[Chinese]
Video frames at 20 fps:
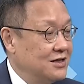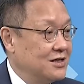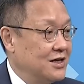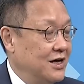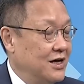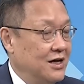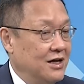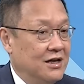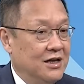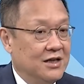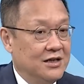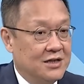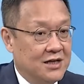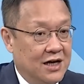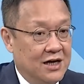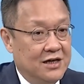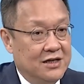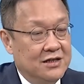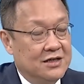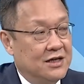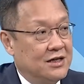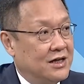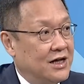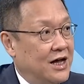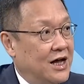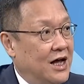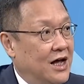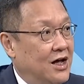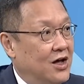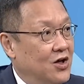是谁？李强很简
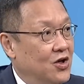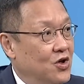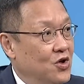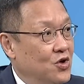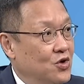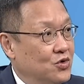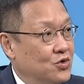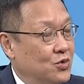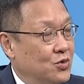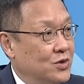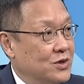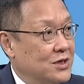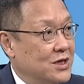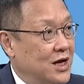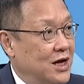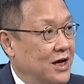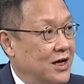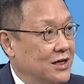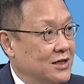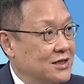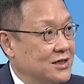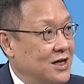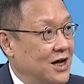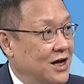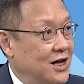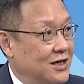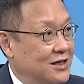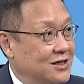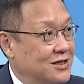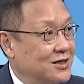单啊，做过上海
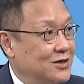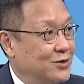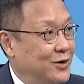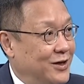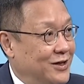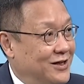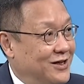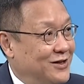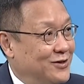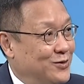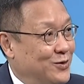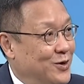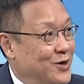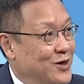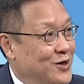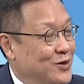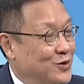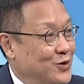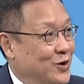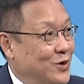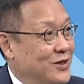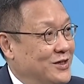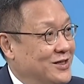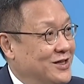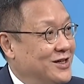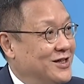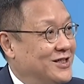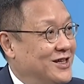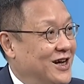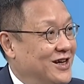上海市委秘书，做过
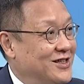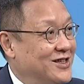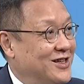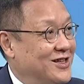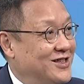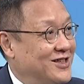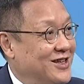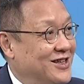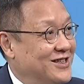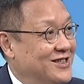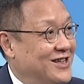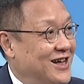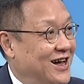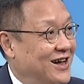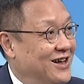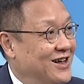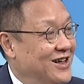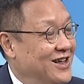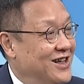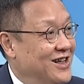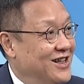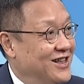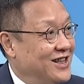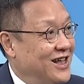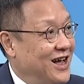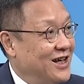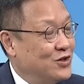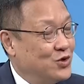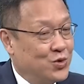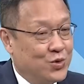浙江省省长。
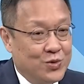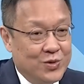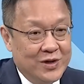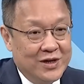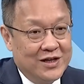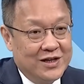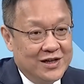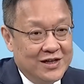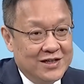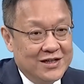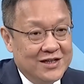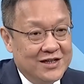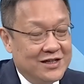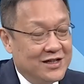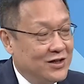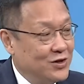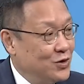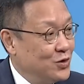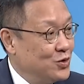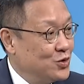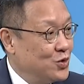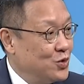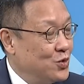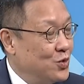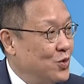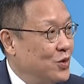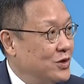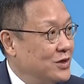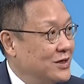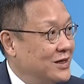他处理的这些都是中
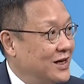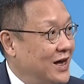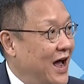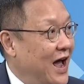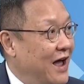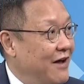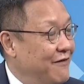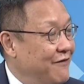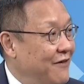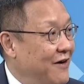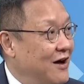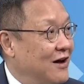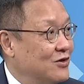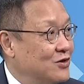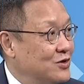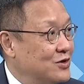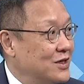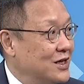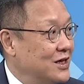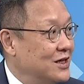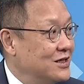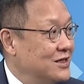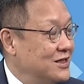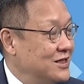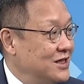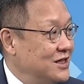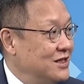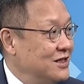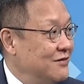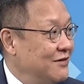国开放这个
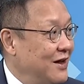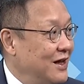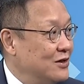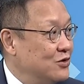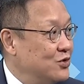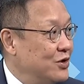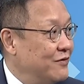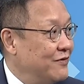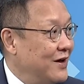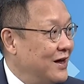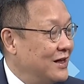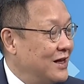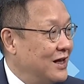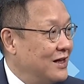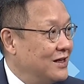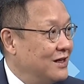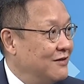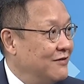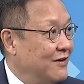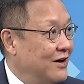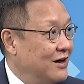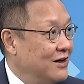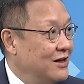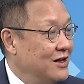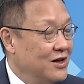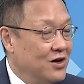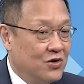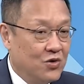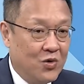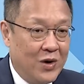经济发展最发达的地方，
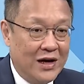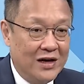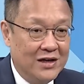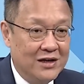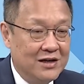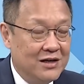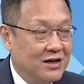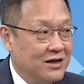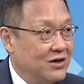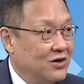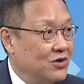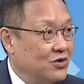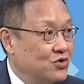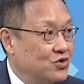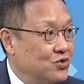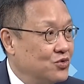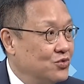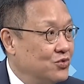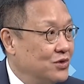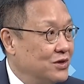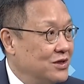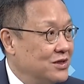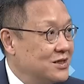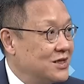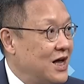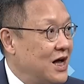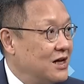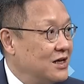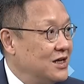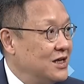管理的人口数
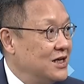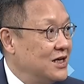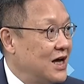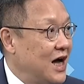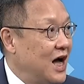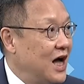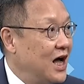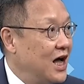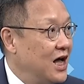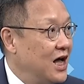上亿啊，